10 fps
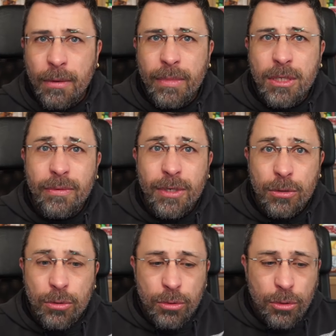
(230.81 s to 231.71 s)
ma
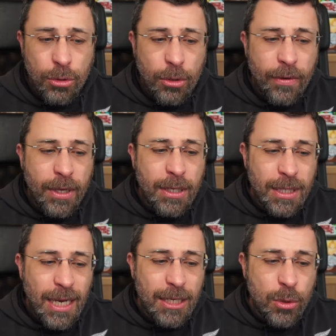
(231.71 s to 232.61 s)
soprattutto
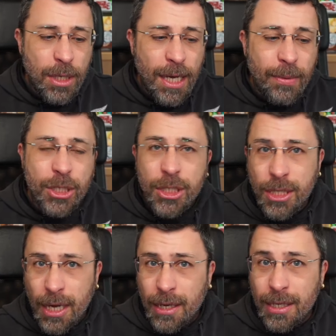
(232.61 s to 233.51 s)
della sua capacità